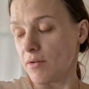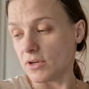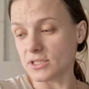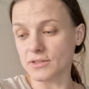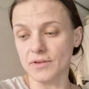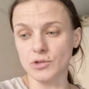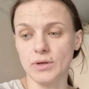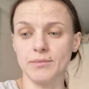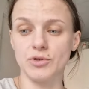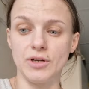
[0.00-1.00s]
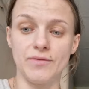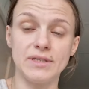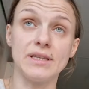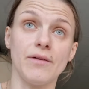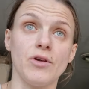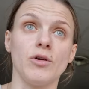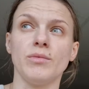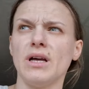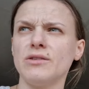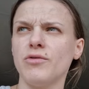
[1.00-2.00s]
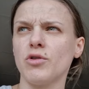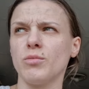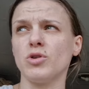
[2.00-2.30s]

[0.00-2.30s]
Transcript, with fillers: właśnie stwierdziłam, że wystawię ją na dwór,